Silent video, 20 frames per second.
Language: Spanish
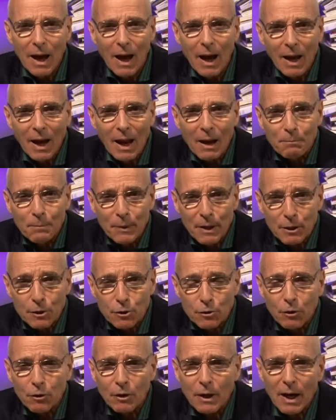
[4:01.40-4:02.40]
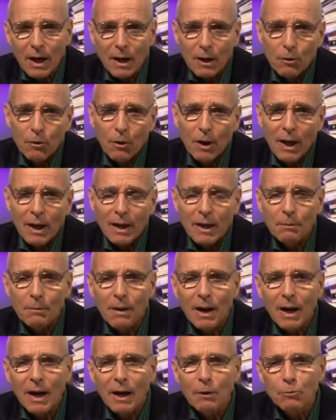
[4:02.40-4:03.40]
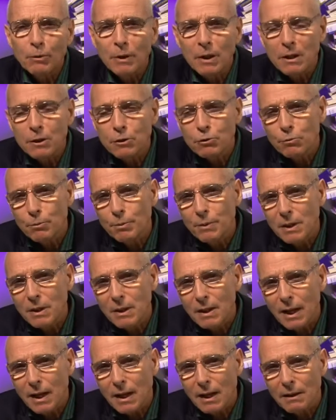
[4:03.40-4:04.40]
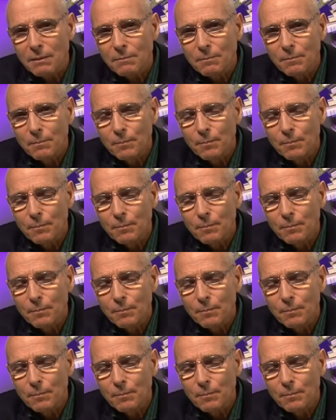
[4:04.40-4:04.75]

a la persona con la que van a unir su vida.